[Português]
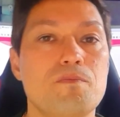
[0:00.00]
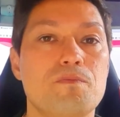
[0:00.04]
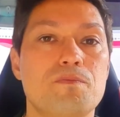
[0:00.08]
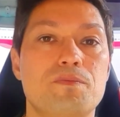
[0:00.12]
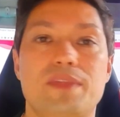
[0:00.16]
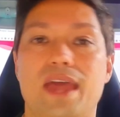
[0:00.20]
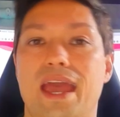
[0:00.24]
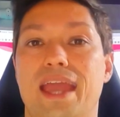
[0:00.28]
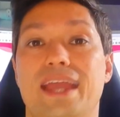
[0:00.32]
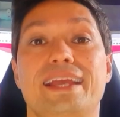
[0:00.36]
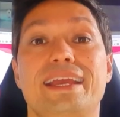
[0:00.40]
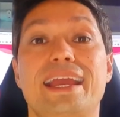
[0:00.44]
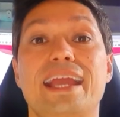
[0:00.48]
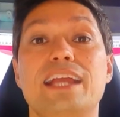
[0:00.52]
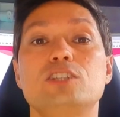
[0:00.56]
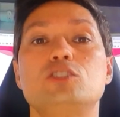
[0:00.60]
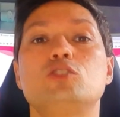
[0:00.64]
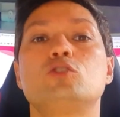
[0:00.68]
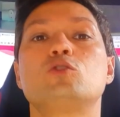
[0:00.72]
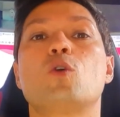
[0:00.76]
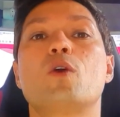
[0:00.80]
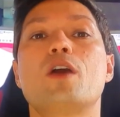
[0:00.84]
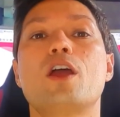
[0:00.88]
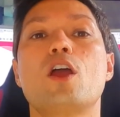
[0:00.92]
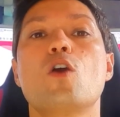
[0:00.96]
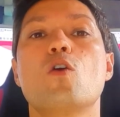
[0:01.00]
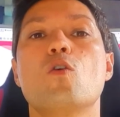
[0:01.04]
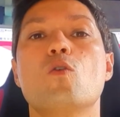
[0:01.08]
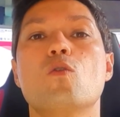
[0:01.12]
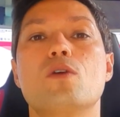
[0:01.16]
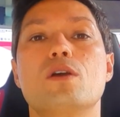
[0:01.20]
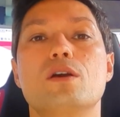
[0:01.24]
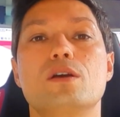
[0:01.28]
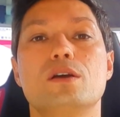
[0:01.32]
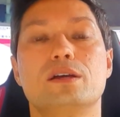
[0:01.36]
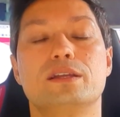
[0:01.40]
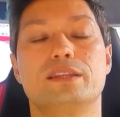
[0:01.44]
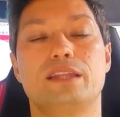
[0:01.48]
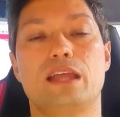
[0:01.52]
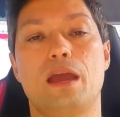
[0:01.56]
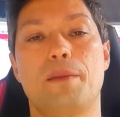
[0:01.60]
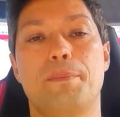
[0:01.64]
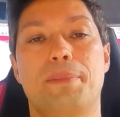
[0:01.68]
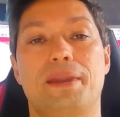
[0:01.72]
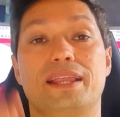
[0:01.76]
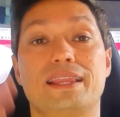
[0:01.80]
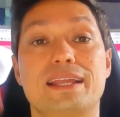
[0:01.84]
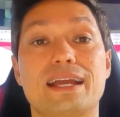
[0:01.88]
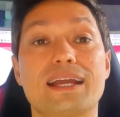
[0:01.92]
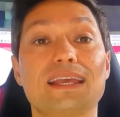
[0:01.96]
Né? E quem sou eu né,
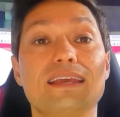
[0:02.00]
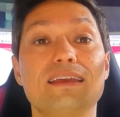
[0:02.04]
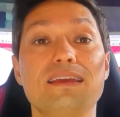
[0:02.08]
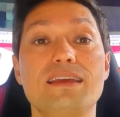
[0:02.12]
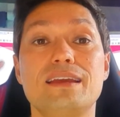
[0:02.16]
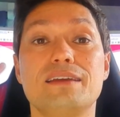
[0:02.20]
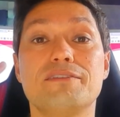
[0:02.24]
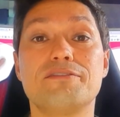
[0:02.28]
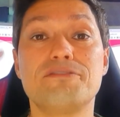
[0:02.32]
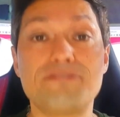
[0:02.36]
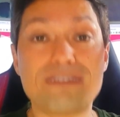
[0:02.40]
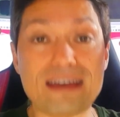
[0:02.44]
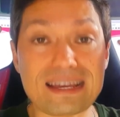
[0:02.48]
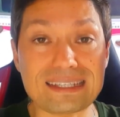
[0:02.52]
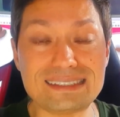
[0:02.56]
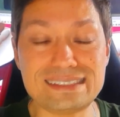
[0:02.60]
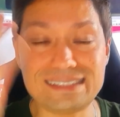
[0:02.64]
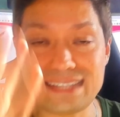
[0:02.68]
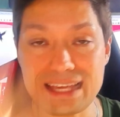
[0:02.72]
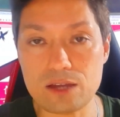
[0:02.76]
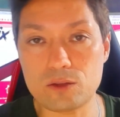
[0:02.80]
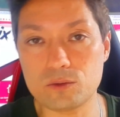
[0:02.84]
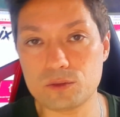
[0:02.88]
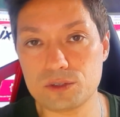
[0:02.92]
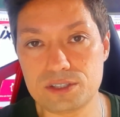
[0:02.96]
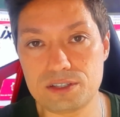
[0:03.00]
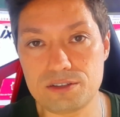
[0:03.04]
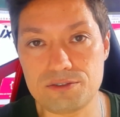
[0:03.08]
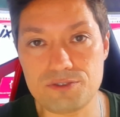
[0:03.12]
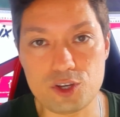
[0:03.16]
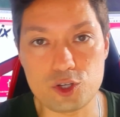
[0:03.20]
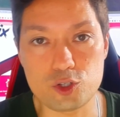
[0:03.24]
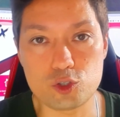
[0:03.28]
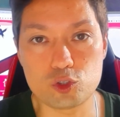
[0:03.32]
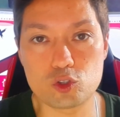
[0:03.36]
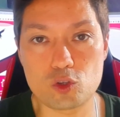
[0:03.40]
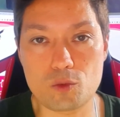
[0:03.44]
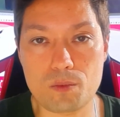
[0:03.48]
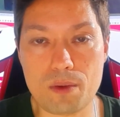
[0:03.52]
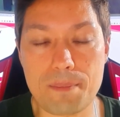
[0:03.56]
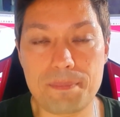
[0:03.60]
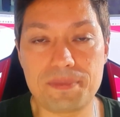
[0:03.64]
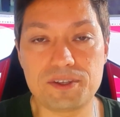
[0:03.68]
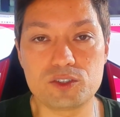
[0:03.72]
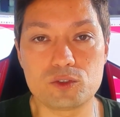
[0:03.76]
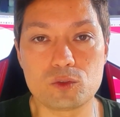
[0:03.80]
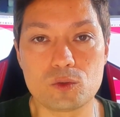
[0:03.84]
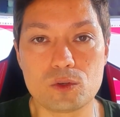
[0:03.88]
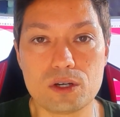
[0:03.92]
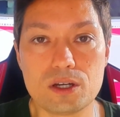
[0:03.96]
para estar tá aqui fazendo esse vídeo? Eu sou uma
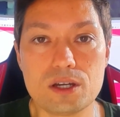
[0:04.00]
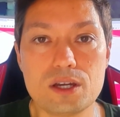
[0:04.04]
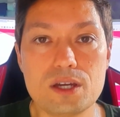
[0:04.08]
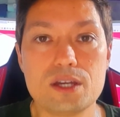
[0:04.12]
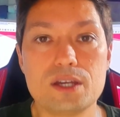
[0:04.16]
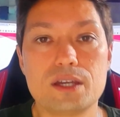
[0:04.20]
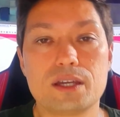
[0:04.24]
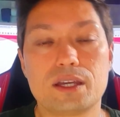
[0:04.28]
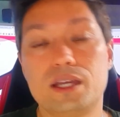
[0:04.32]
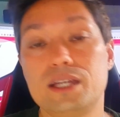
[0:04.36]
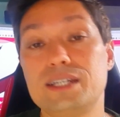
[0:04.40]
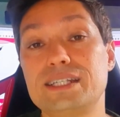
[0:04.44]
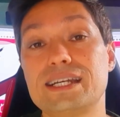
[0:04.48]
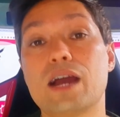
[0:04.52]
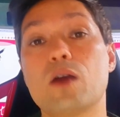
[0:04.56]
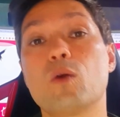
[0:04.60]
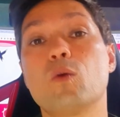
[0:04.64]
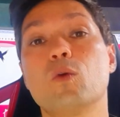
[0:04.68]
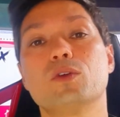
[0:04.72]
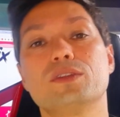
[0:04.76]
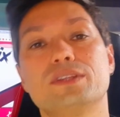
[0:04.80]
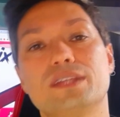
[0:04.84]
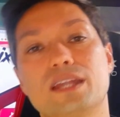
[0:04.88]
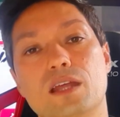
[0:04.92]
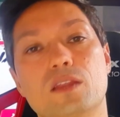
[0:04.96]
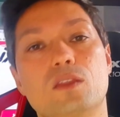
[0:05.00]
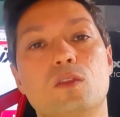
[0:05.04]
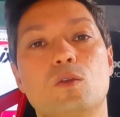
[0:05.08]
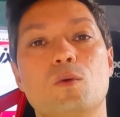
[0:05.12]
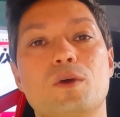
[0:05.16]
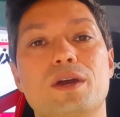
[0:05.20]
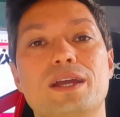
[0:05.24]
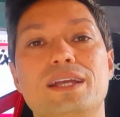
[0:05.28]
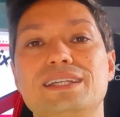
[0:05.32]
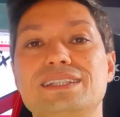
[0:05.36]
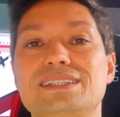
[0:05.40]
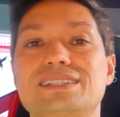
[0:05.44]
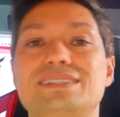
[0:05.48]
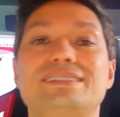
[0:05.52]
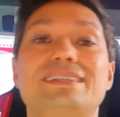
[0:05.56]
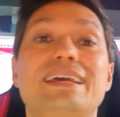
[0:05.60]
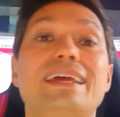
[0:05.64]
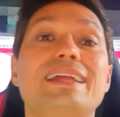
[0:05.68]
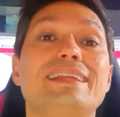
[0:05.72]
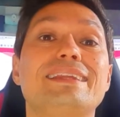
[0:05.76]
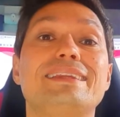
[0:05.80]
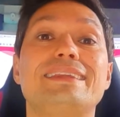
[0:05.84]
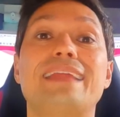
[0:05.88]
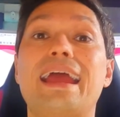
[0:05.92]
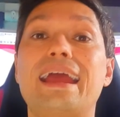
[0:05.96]
pessoa que já contratou aí
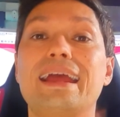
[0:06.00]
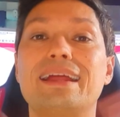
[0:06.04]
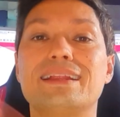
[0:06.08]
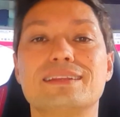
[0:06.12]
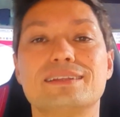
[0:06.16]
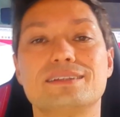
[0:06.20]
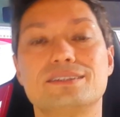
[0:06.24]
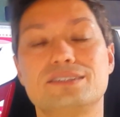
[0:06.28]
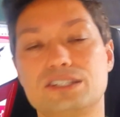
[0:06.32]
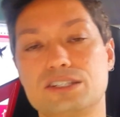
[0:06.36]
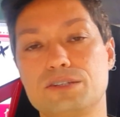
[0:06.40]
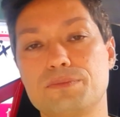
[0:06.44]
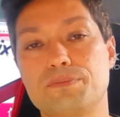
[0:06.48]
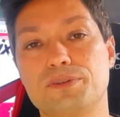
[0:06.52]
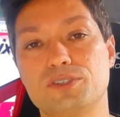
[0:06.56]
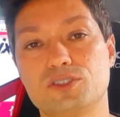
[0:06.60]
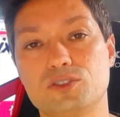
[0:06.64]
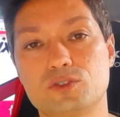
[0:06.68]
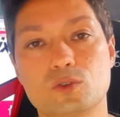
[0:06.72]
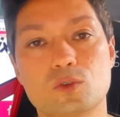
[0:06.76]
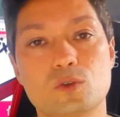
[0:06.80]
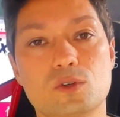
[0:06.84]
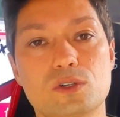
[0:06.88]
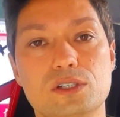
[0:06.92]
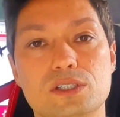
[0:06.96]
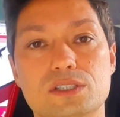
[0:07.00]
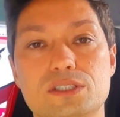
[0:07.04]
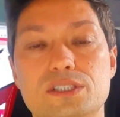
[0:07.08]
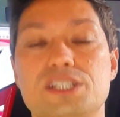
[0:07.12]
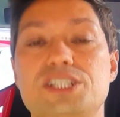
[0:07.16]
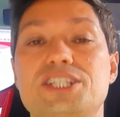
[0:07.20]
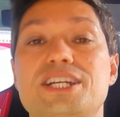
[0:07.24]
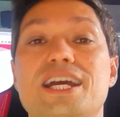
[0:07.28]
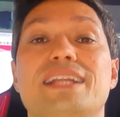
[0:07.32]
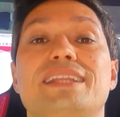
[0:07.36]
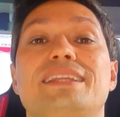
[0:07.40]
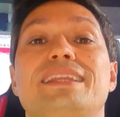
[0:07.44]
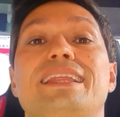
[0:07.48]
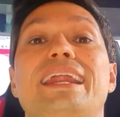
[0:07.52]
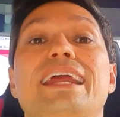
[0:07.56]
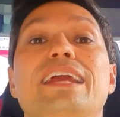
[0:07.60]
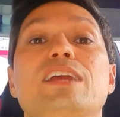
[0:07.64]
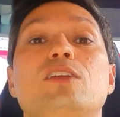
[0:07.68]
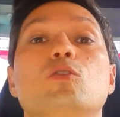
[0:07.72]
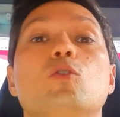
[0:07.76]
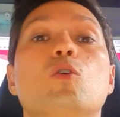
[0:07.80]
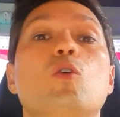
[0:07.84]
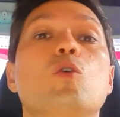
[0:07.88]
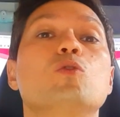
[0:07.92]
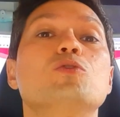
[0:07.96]
centenas de pessoas e já
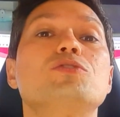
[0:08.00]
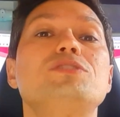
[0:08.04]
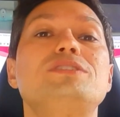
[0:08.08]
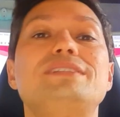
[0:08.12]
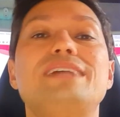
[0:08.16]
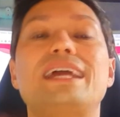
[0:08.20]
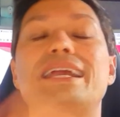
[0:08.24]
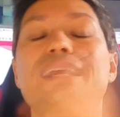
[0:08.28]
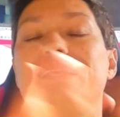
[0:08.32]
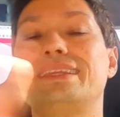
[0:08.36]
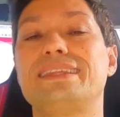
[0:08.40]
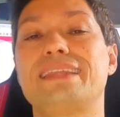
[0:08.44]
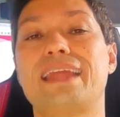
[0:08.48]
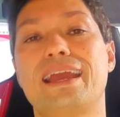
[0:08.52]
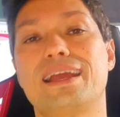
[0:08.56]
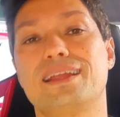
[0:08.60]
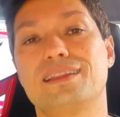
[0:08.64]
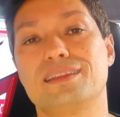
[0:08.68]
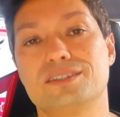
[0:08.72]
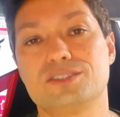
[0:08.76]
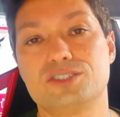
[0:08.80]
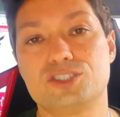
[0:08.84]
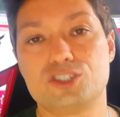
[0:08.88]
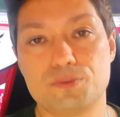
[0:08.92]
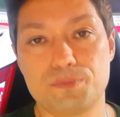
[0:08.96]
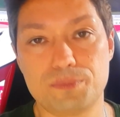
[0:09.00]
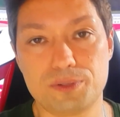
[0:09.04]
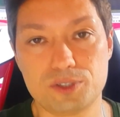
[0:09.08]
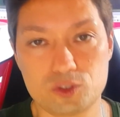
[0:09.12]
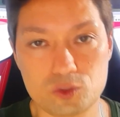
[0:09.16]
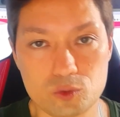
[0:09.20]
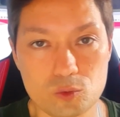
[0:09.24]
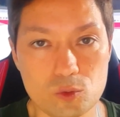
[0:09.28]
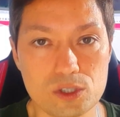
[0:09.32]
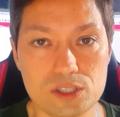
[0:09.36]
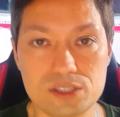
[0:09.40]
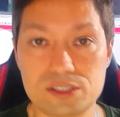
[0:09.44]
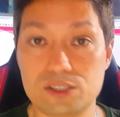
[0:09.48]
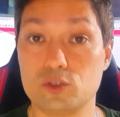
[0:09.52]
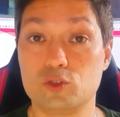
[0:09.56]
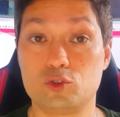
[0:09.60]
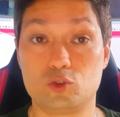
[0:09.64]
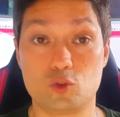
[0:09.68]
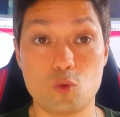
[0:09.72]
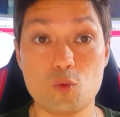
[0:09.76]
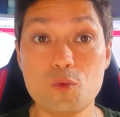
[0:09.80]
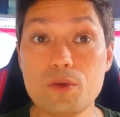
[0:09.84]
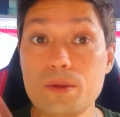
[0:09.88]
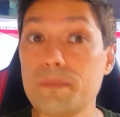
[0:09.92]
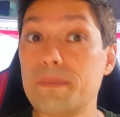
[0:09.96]
treinou centenas de pessoas. Eu
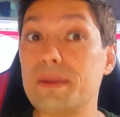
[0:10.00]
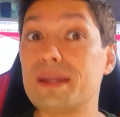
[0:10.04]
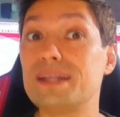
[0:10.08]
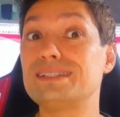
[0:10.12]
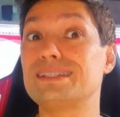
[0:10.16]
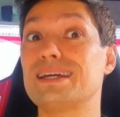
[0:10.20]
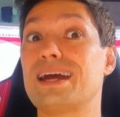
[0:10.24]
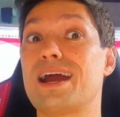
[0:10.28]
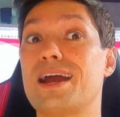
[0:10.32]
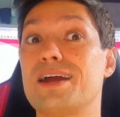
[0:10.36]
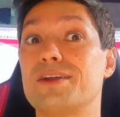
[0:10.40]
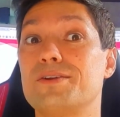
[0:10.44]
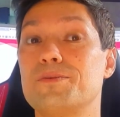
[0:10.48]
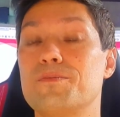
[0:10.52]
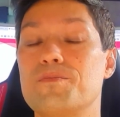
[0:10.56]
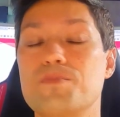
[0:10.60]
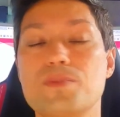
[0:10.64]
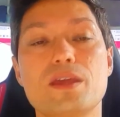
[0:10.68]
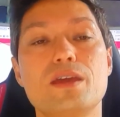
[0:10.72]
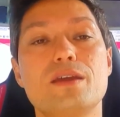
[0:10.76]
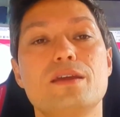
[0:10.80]
sou um empresário.